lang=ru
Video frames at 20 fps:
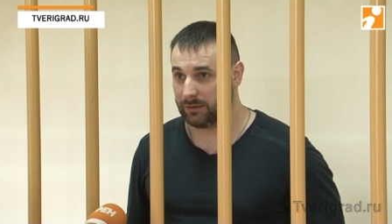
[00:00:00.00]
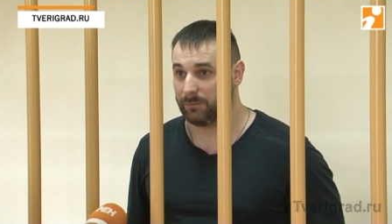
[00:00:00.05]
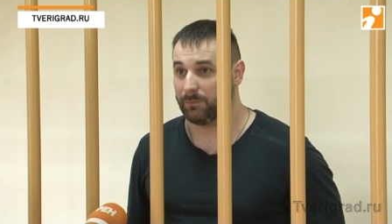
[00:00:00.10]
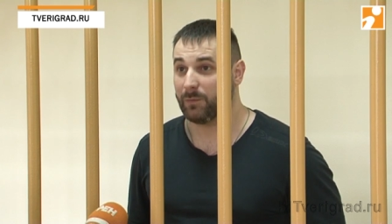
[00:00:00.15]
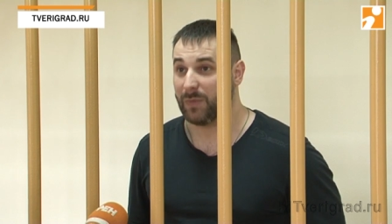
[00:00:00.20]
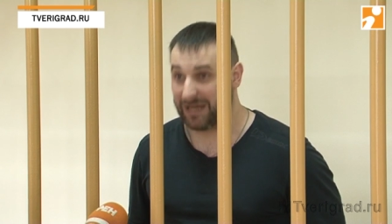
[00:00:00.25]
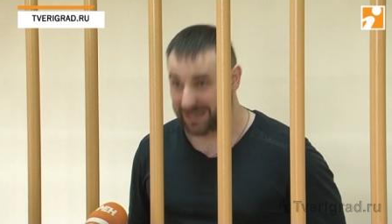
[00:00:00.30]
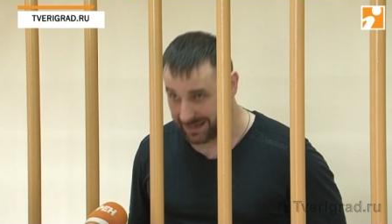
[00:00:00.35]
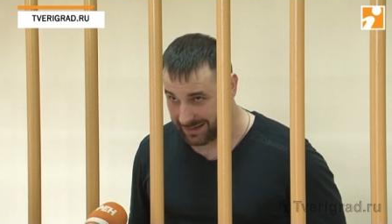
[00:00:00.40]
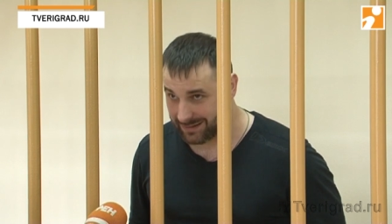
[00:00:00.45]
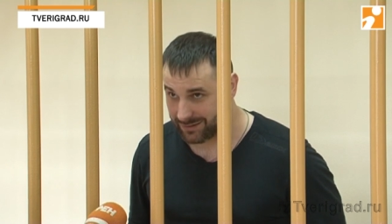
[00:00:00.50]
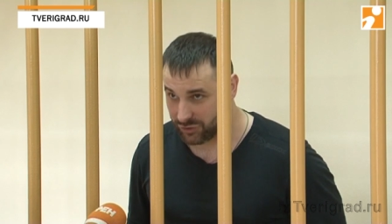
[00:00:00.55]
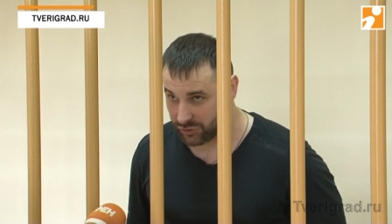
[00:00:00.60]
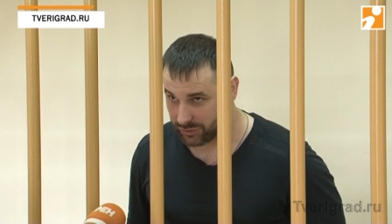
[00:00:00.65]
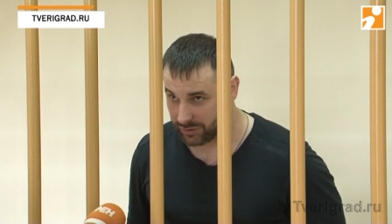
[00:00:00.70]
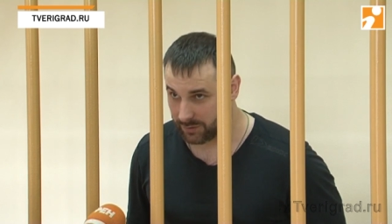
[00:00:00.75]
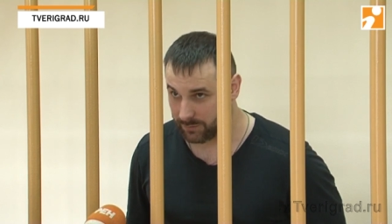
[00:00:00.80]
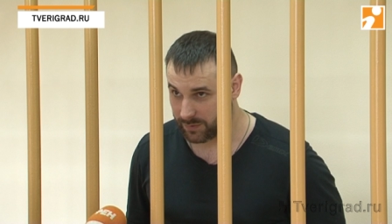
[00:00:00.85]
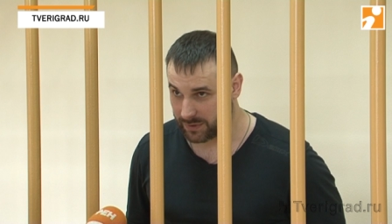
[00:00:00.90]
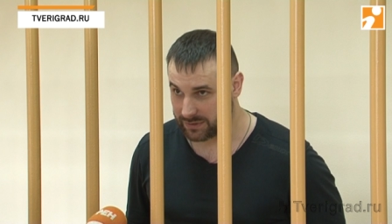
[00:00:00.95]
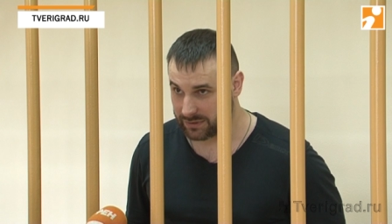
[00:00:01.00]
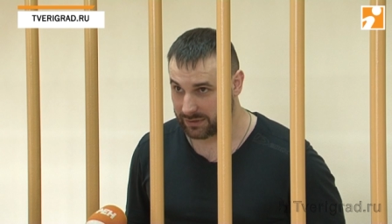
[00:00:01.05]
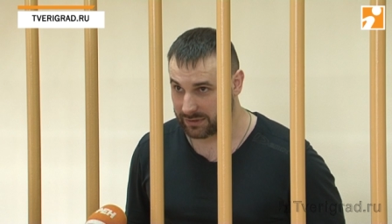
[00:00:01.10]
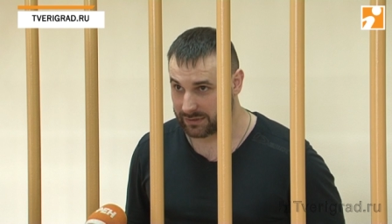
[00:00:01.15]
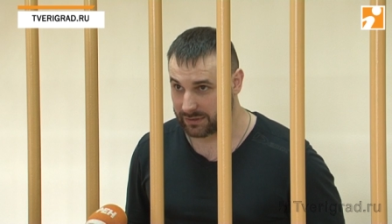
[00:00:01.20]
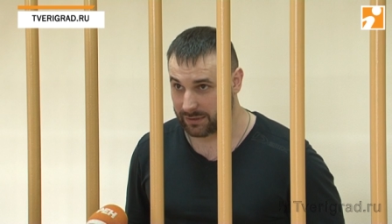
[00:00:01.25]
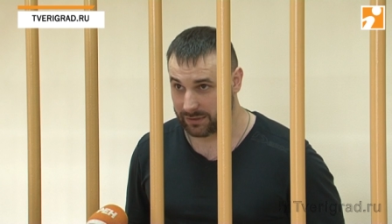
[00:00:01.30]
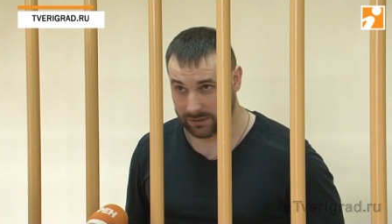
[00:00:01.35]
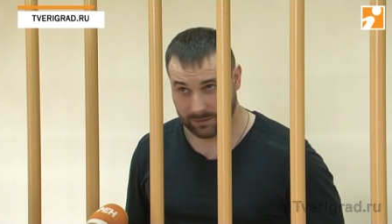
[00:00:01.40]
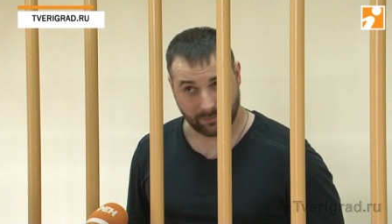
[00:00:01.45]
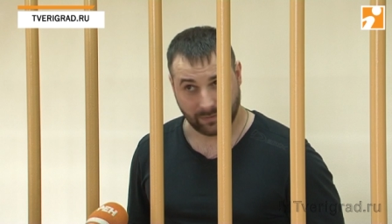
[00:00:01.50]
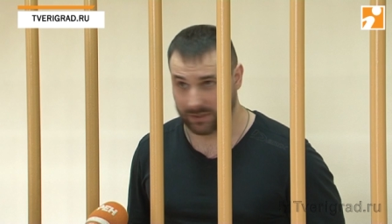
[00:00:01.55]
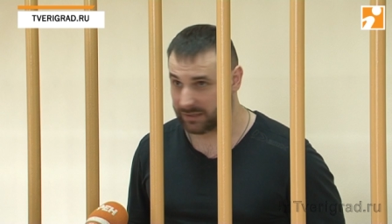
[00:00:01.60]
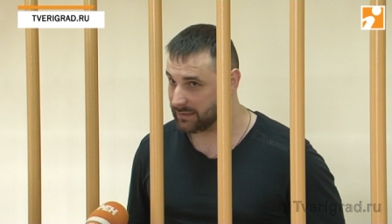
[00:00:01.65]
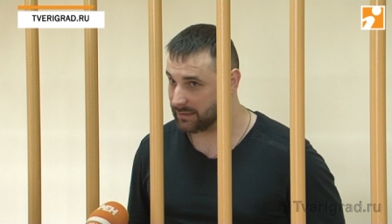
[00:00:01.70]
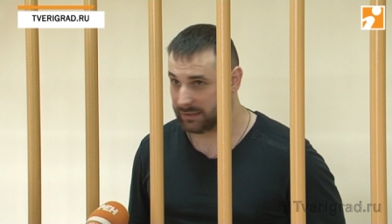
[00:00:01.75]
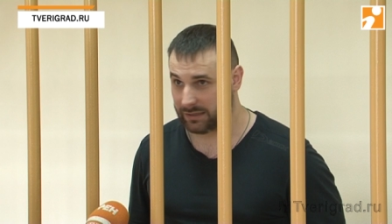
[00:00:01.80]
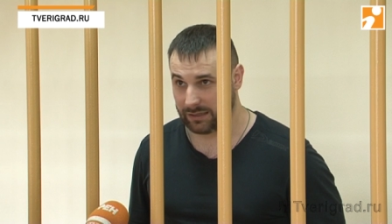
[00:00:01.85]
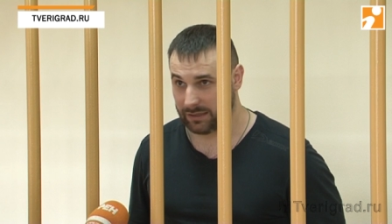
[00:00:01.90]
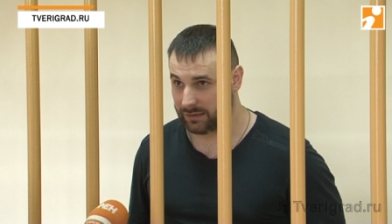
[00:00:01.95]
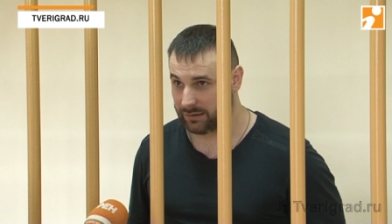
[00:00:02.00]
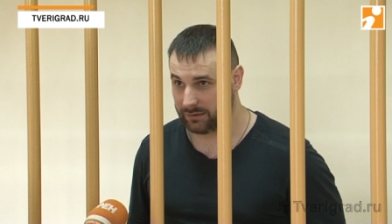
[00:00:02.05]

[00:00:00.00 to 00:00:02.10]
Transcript: Моя личная позиция, она простая.